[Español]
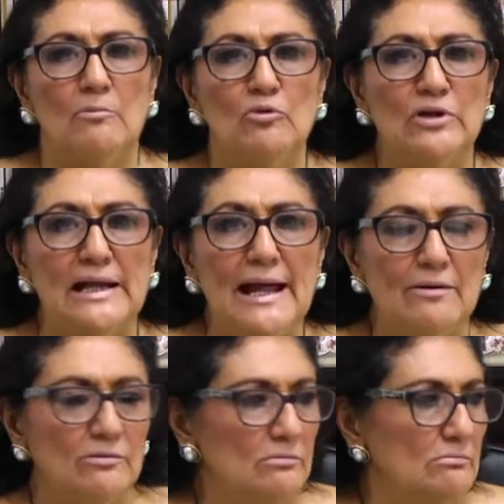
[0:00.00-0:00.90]
muy
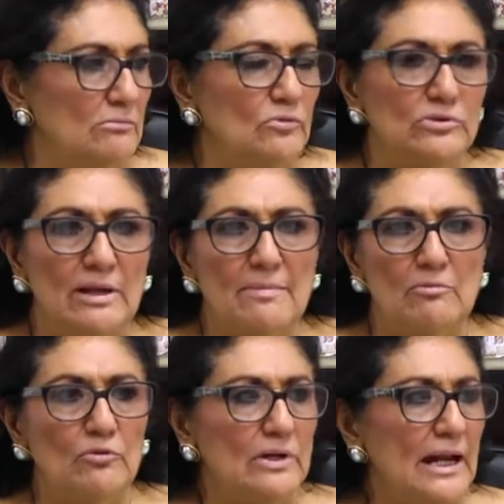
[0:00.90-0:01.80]
claro, un tema
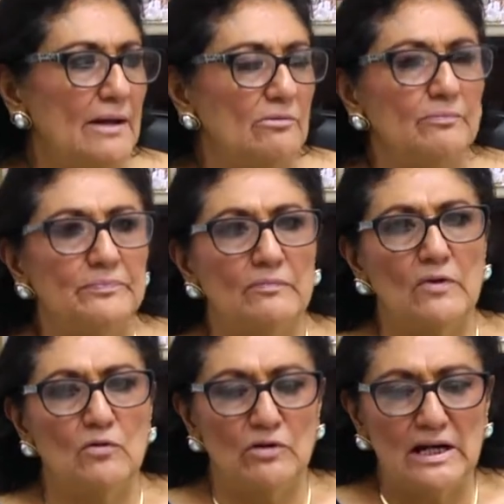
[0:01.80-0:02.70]
muy claro
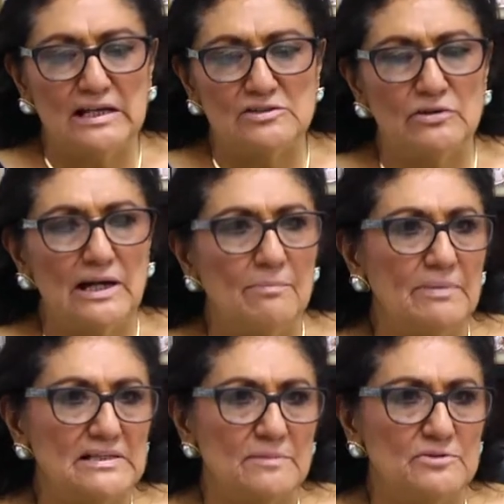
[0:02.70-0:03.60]
con relación a la
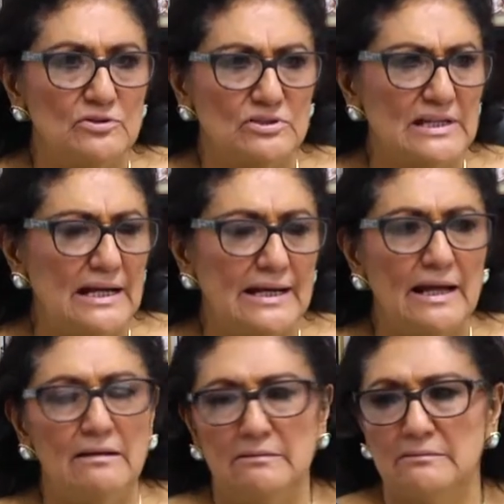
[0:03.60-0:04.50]
percepción salarial,